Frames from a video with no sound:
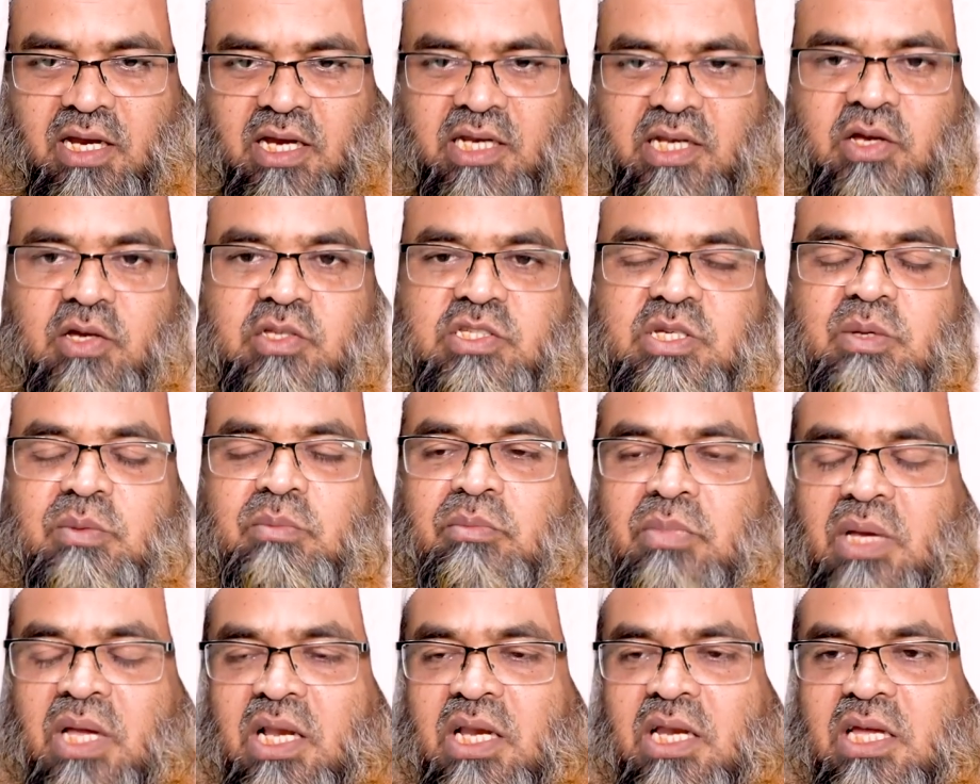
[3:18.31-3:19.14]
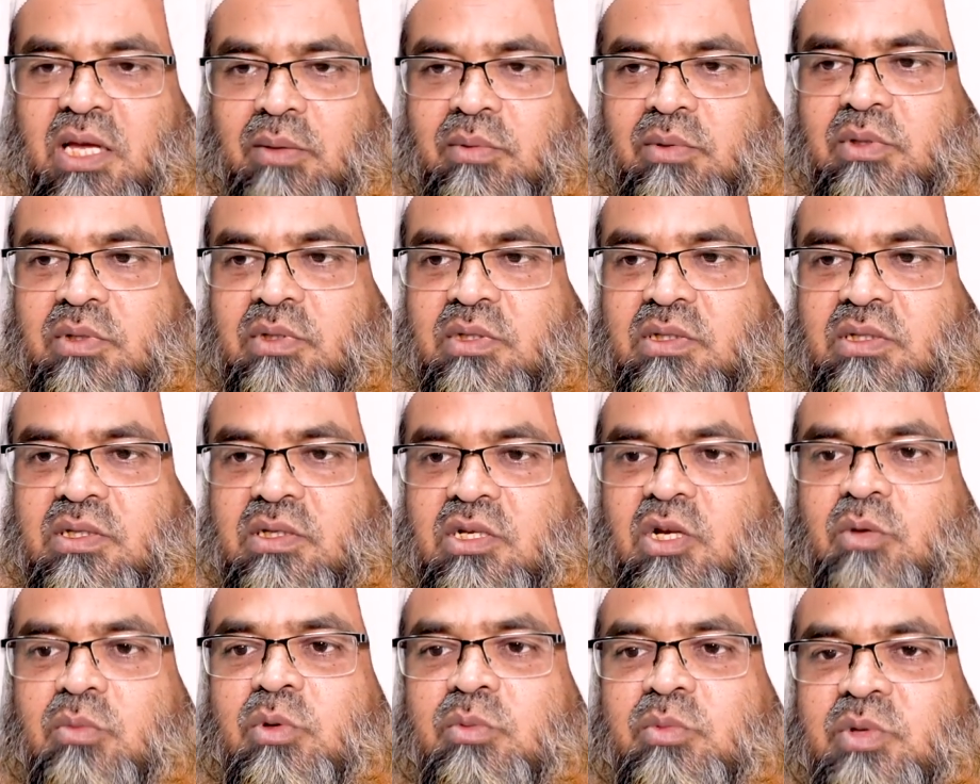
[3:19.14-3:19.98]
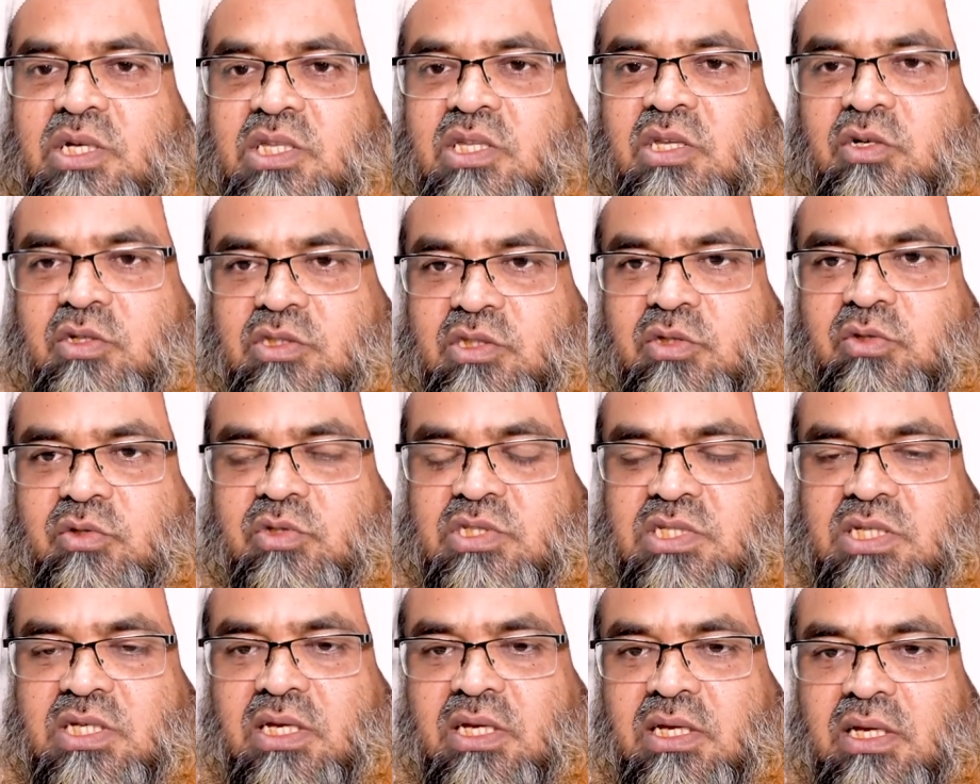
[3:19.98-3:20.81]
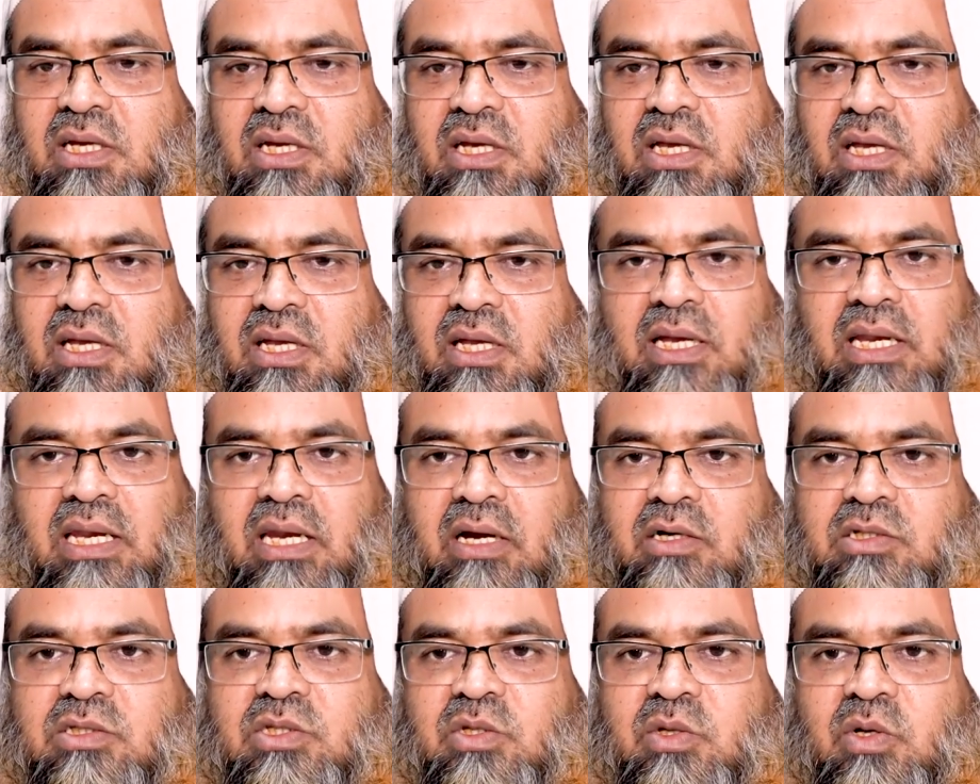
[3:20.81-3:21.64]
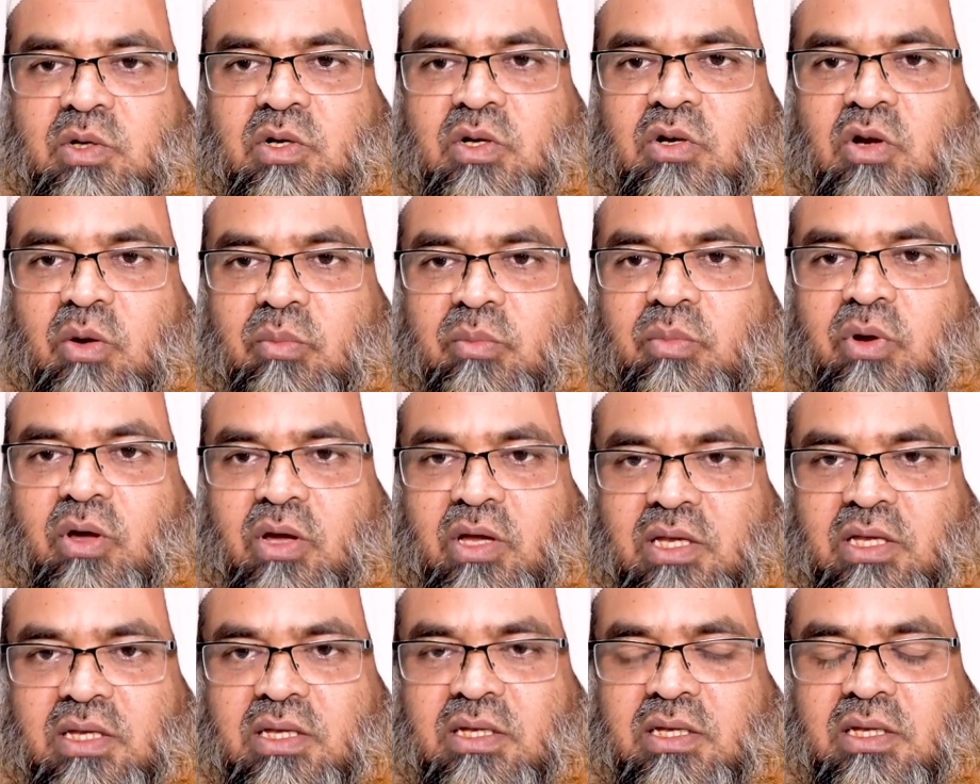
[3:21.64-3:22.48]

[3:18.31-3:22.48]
এটা হচ্ছে মিল্ক এবং রববিয়তের অর্থ করছে ইলা অর্থ কোনো রব নয়